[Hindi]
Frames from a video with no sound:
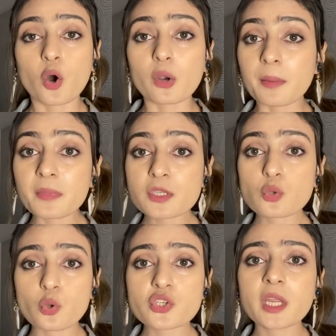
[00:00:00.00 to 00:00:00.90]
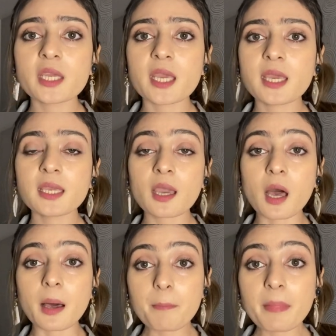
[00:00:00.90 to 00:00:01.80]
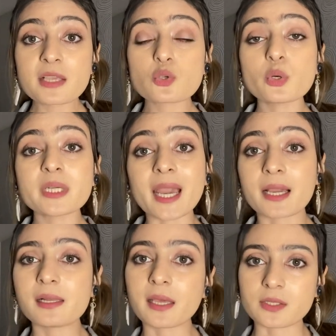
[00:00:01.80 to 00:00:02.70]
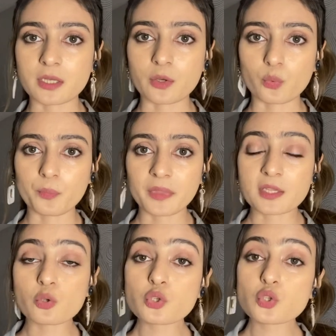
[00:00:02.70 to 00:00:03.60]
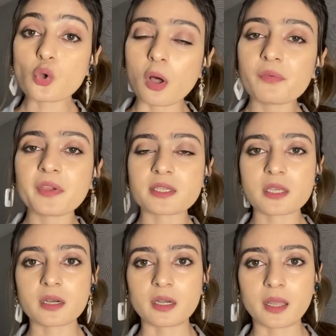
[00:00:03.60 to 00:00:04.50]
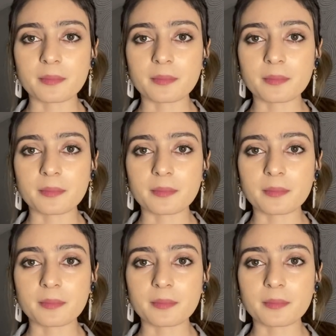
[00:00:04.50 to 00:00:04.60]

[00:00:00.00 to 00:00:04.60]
और आपने सोचना ये है कि अब मैं इसको टैकल कैसे करूं इसको सॉल्व कैसे करना